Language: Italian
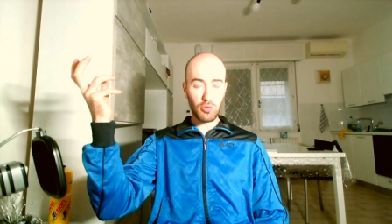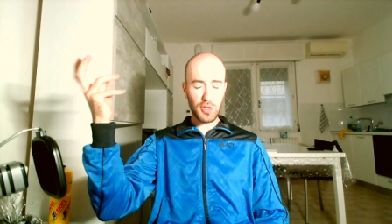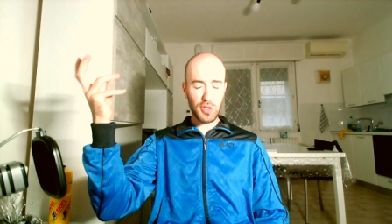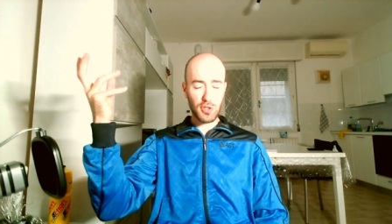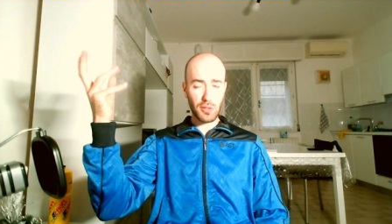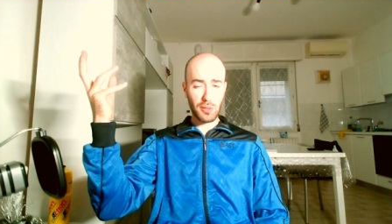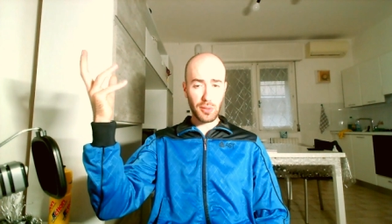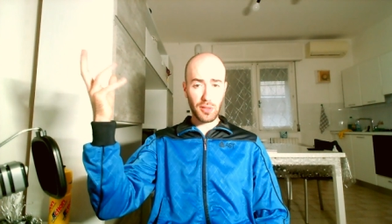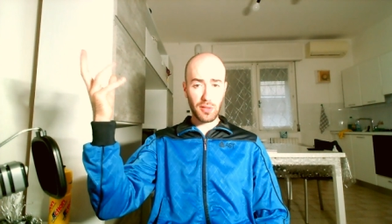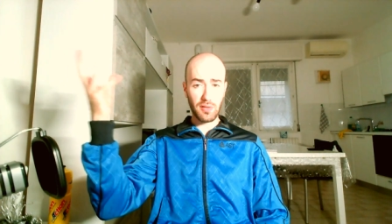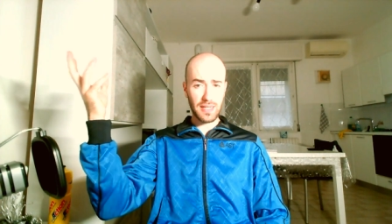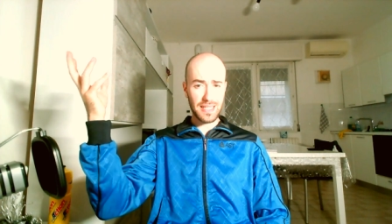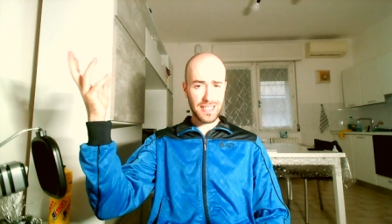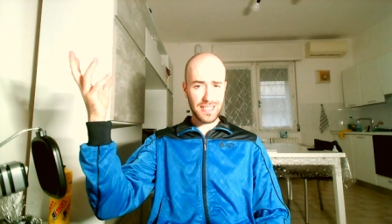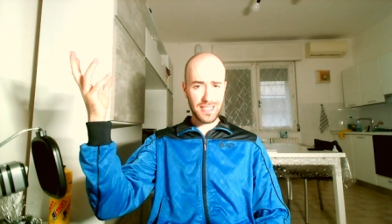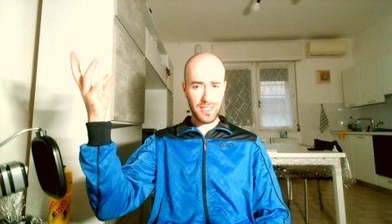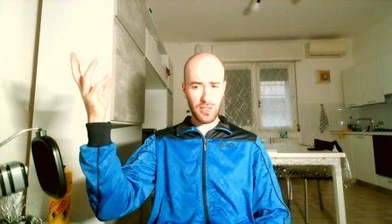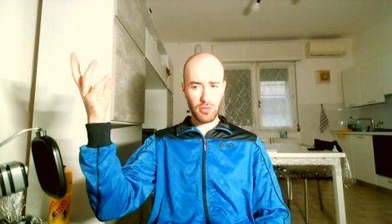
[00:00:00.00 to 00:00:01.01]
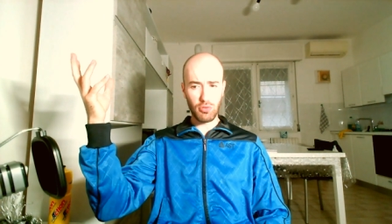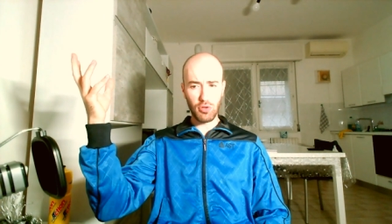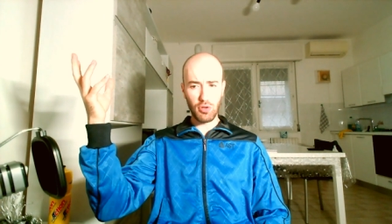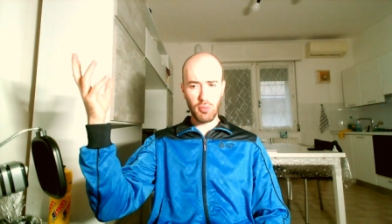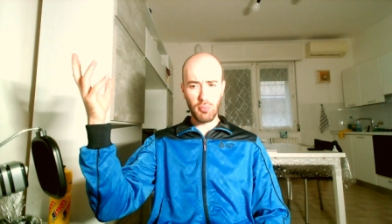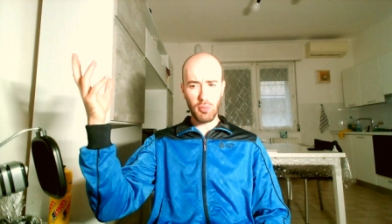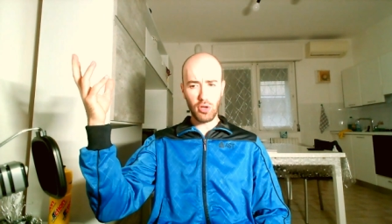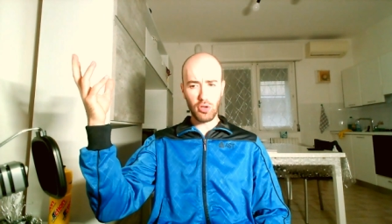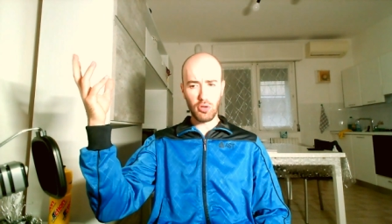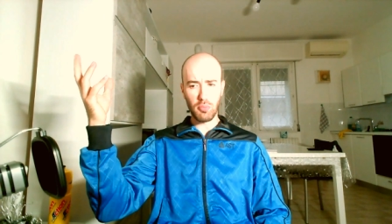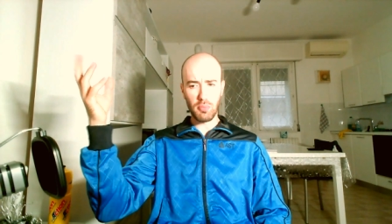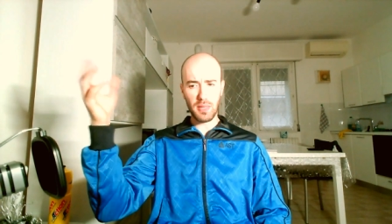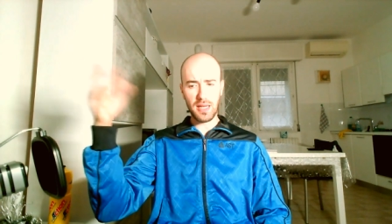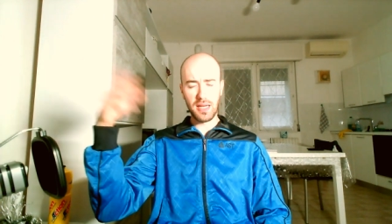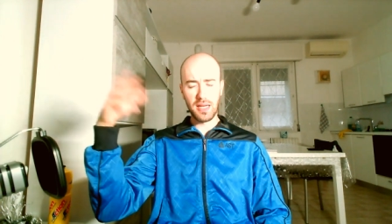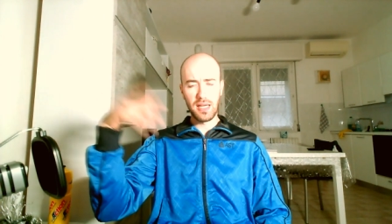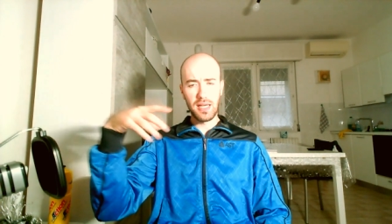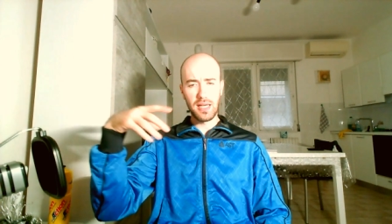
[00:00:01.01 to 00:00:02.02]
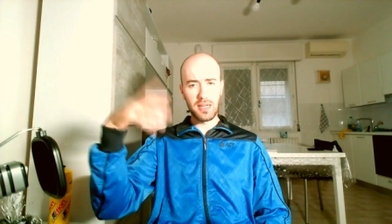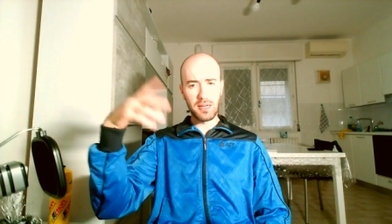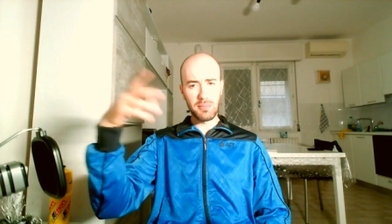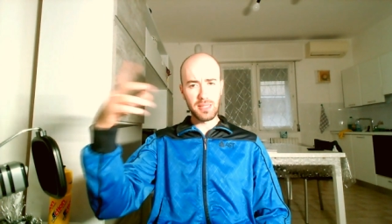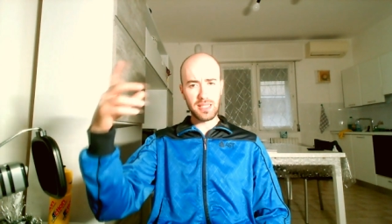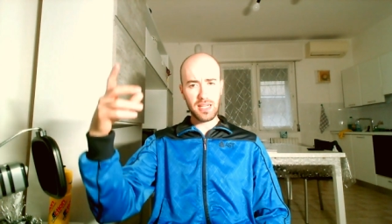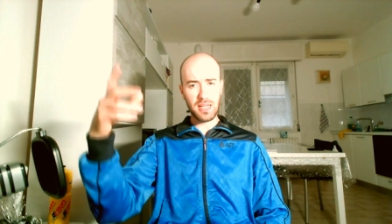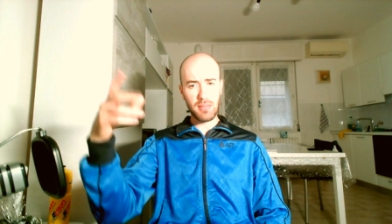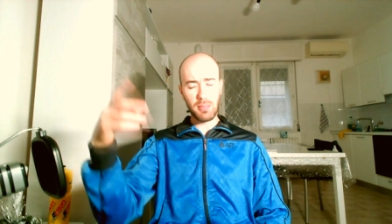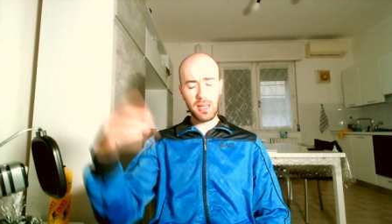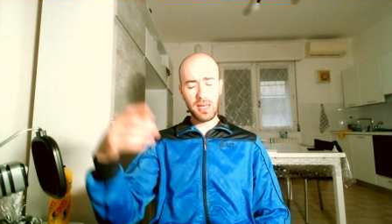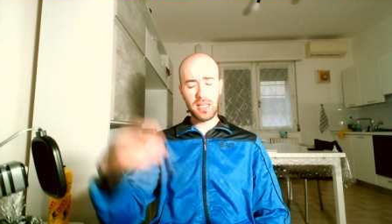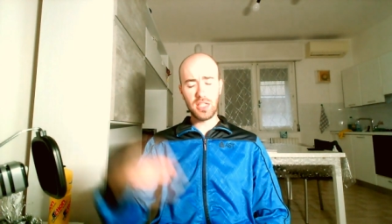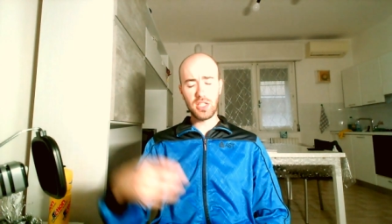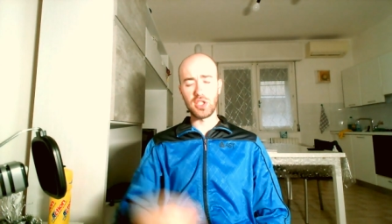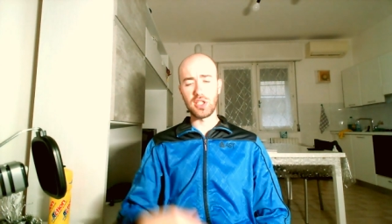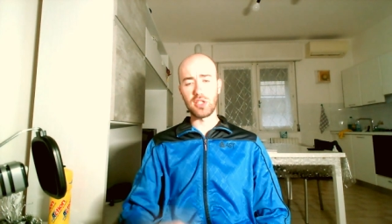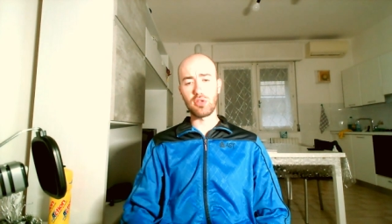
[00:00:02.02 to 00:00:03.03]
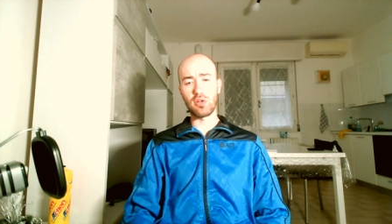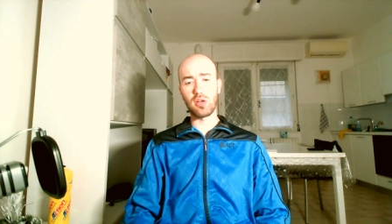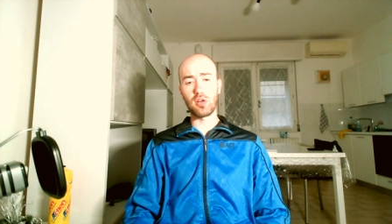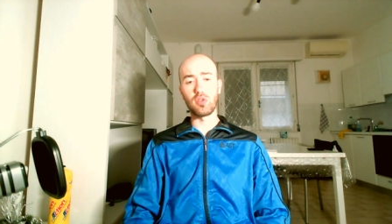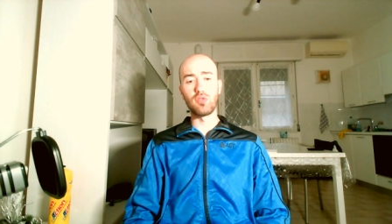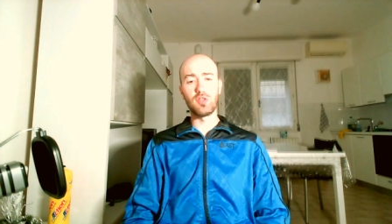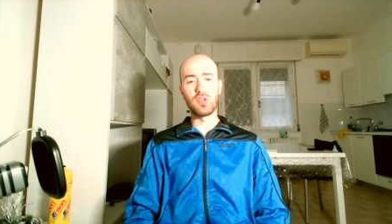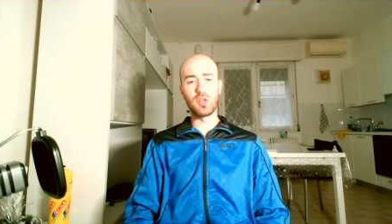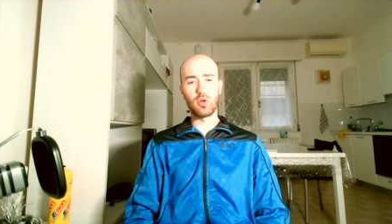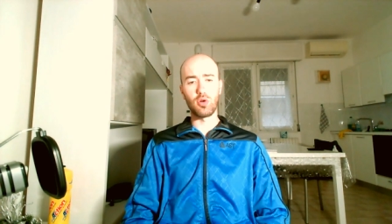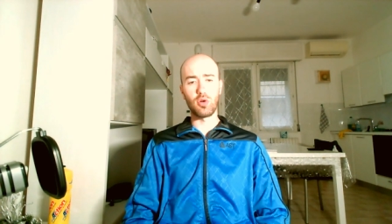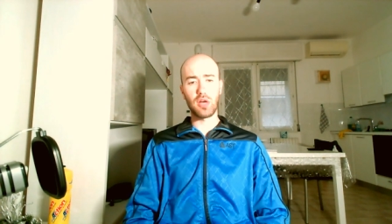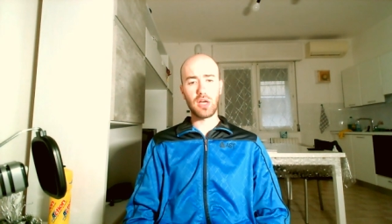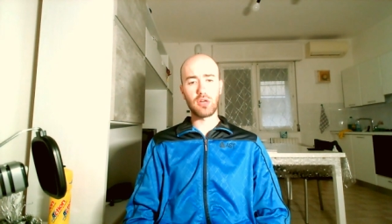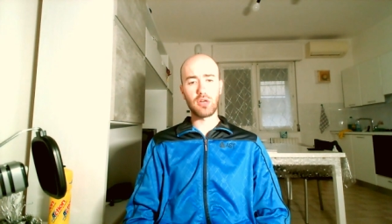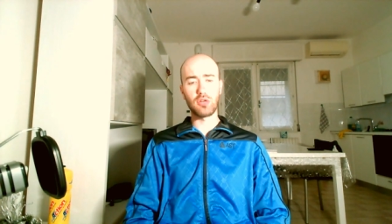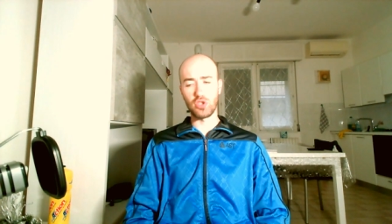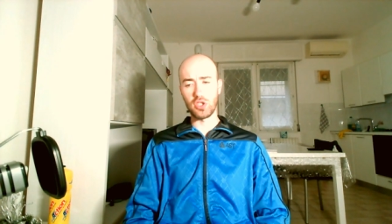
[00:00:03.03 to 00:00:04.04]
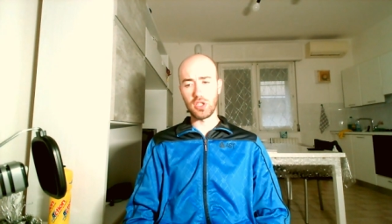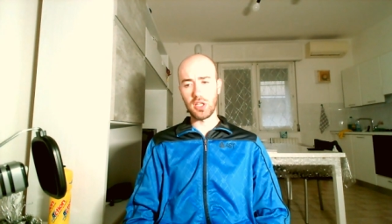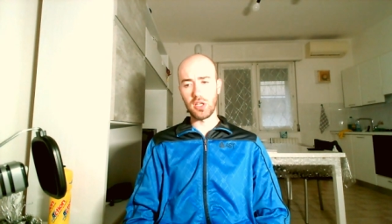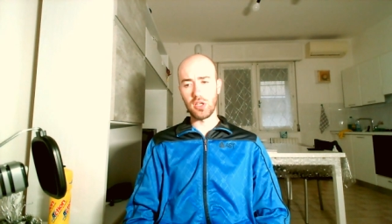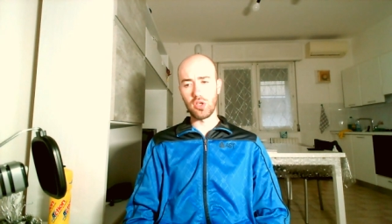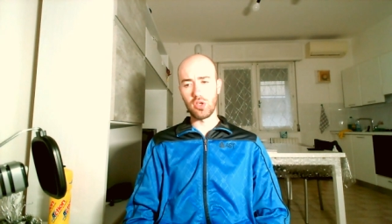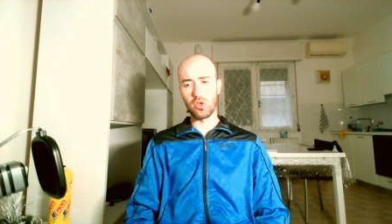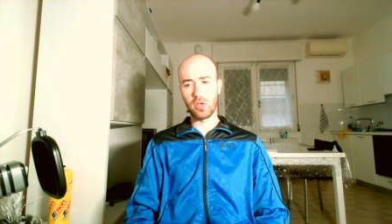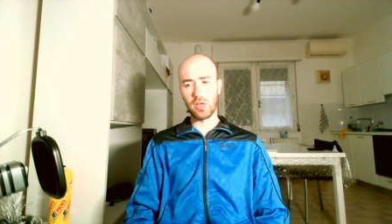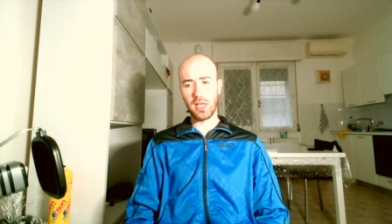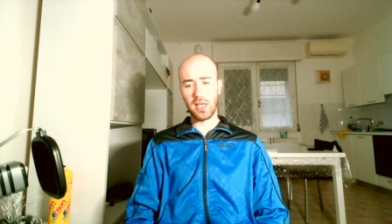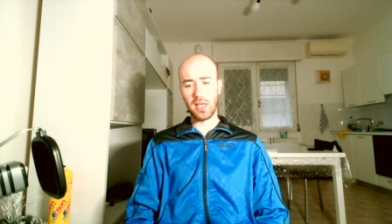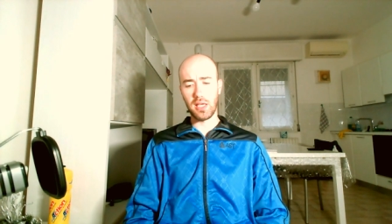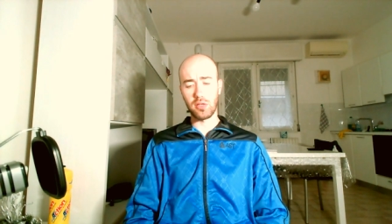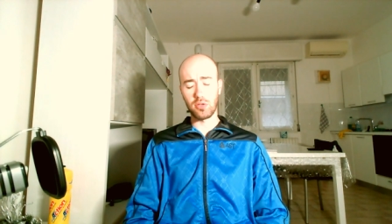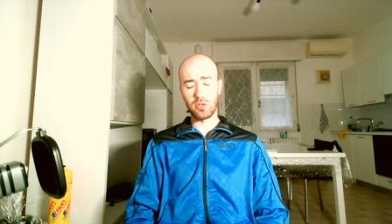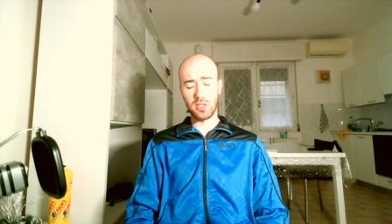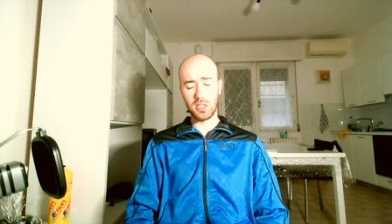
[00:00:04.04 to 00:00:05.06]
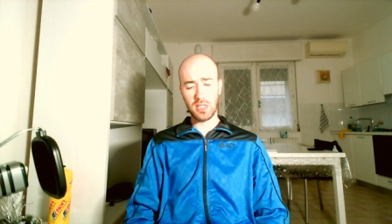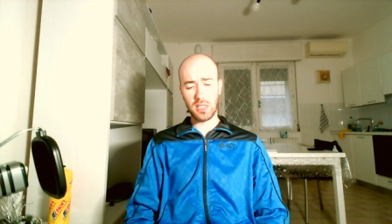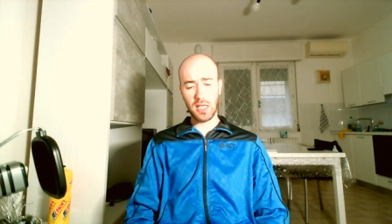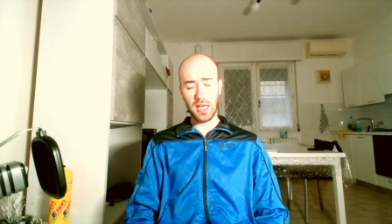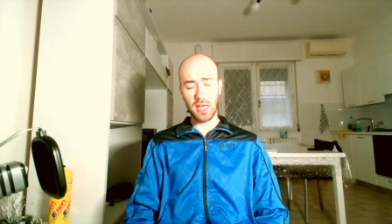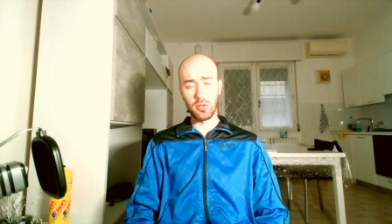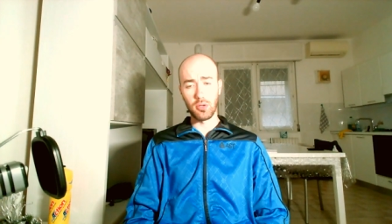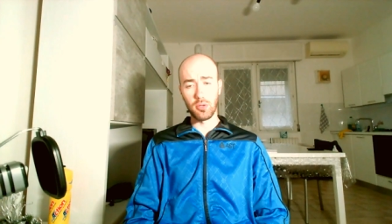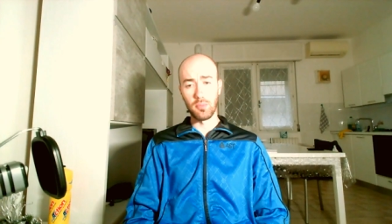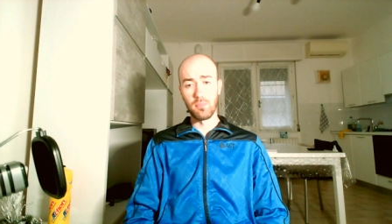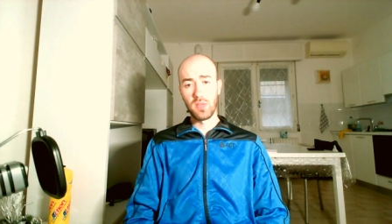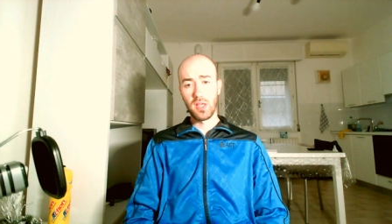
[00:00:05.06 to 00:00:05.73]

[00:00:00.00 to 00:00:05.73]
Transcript: questo poteva essere un modo per rimettere la palla al centro, ecco finora così non è, non è stato.